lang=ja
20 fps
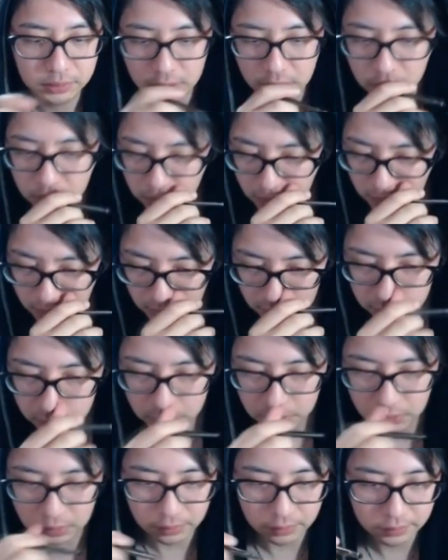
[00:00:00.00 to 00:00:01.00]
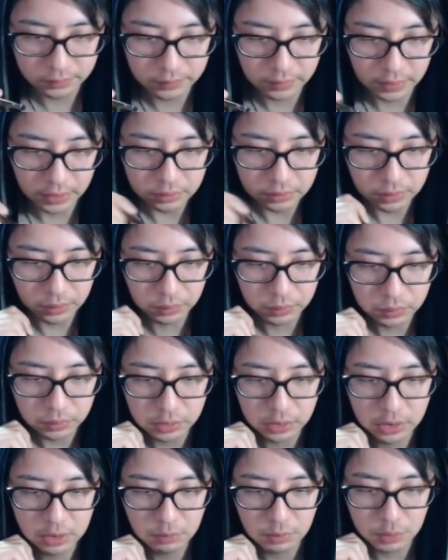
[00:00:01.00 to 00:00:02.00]
じゃあこれあとで
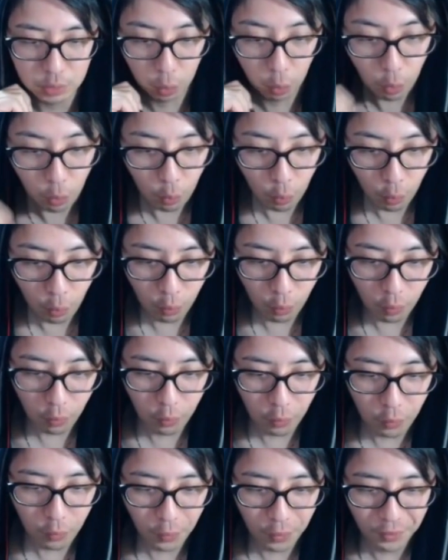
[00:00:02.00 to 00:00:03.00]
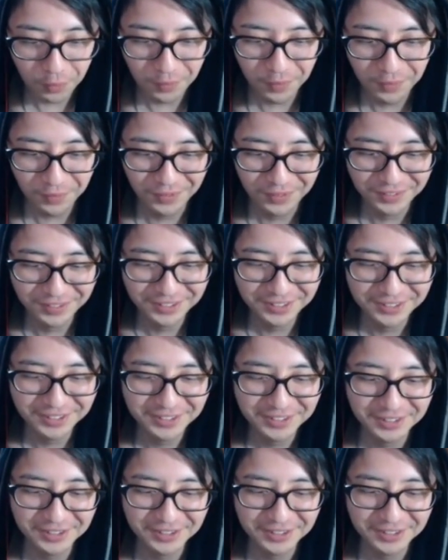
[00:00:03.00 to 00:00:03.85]
音切りましょう。おおおおおおう